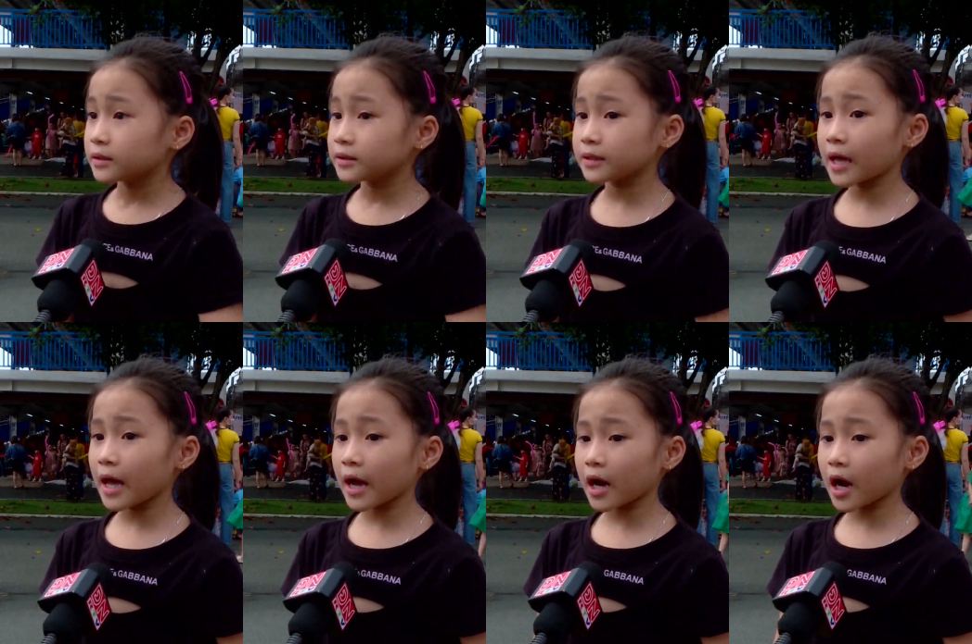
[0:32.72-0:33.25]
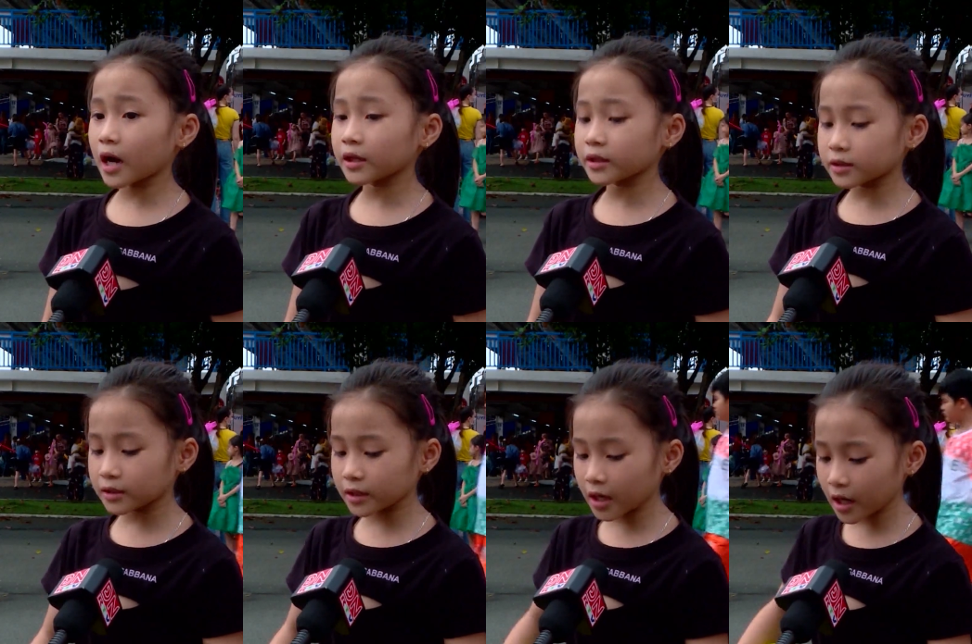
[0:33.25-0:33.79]
Là dạ,
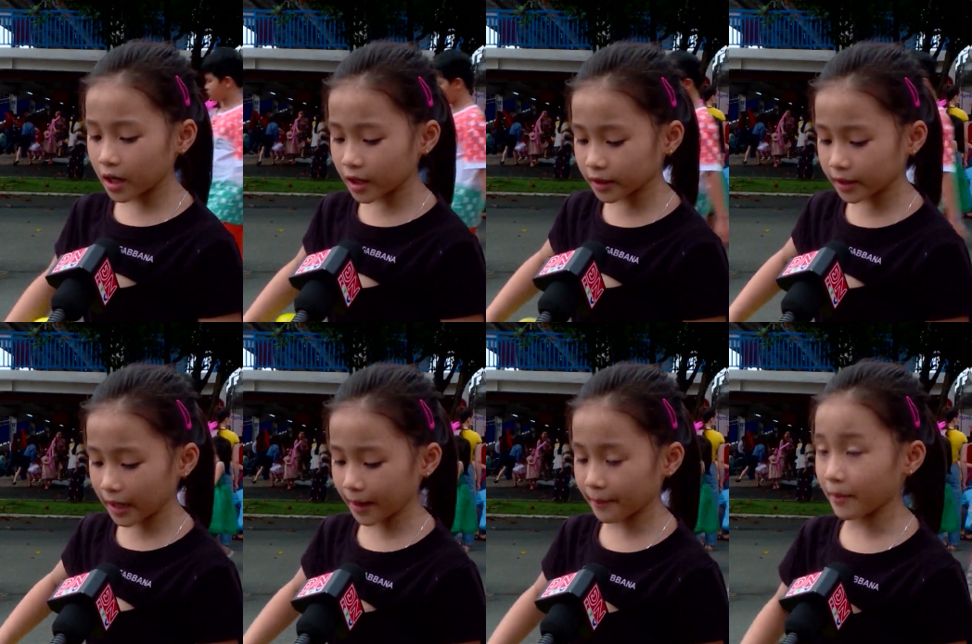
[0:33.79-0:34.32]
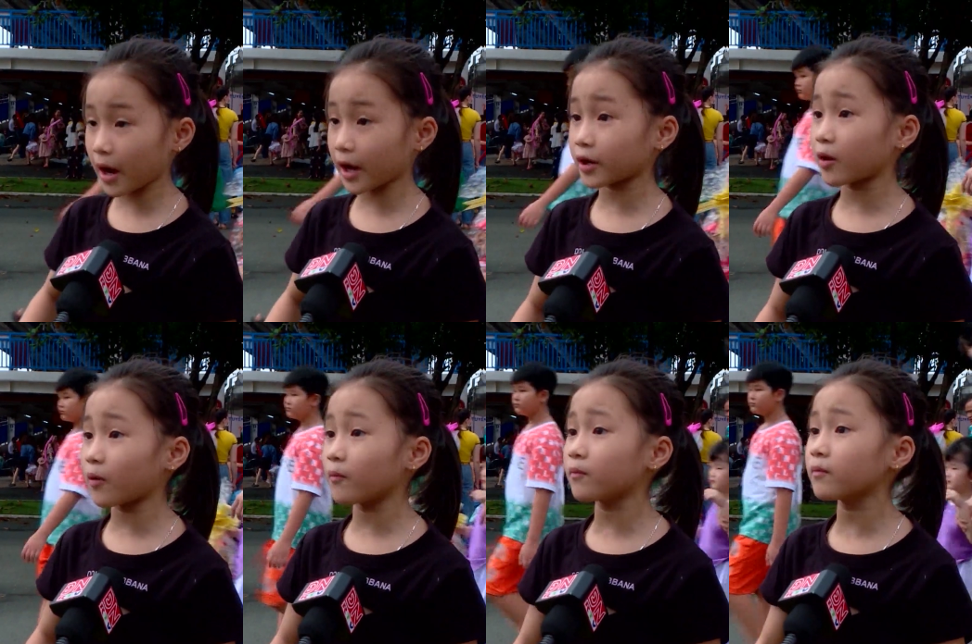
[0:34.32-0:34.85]
con chơi cảm thấy
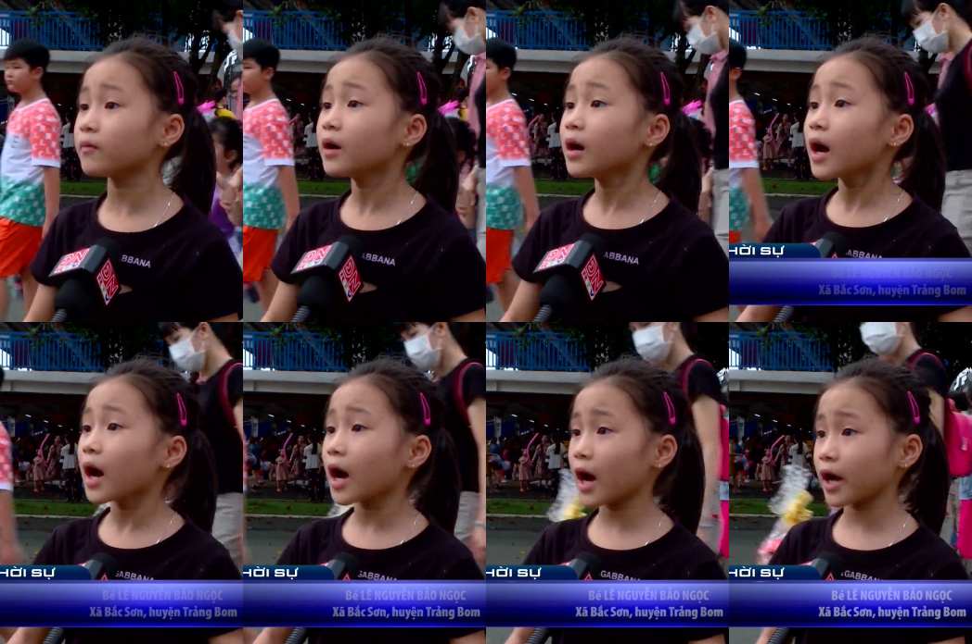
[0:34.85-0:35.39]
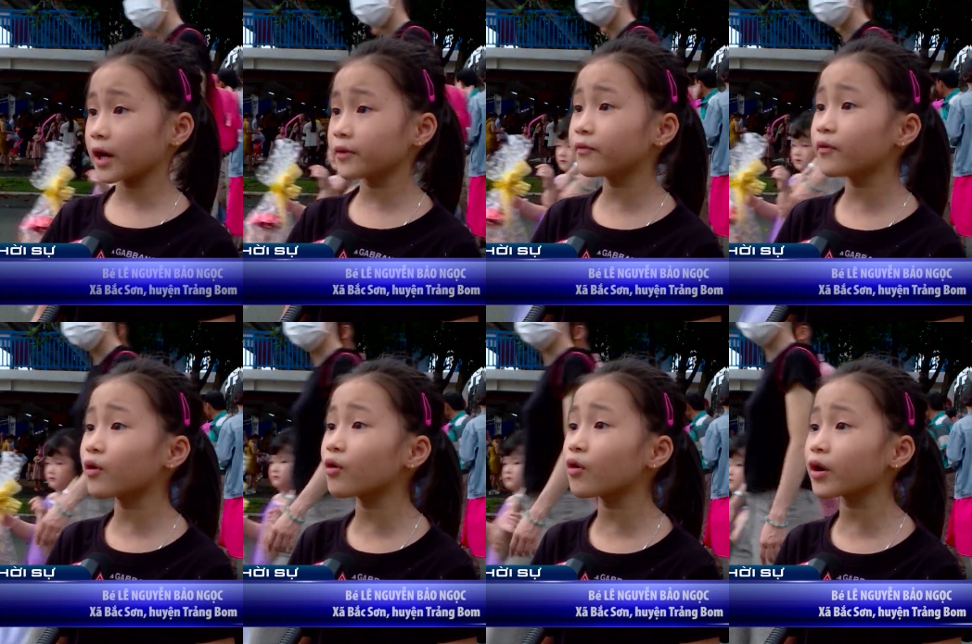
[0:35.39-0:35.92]
cũng thấy
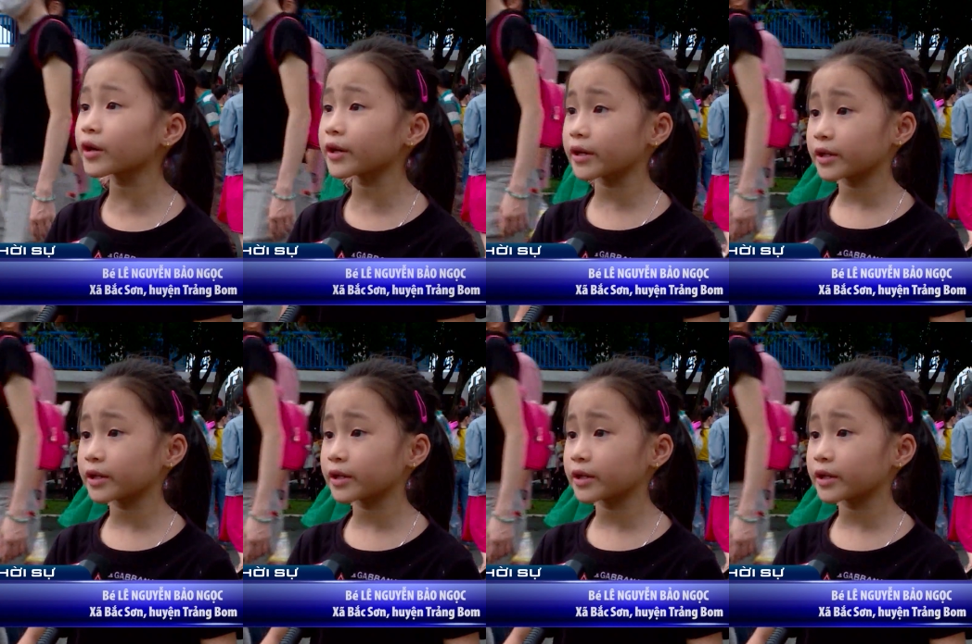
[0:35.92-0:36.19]
vui.